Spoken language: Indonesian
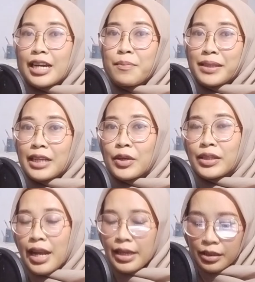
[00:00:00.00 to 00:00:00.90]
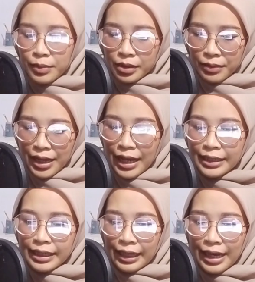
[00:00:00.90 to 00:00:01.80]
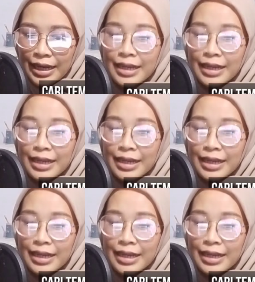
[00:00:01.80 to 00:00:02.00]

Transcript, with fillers: keempat atau yang terakhir teman-teman adalah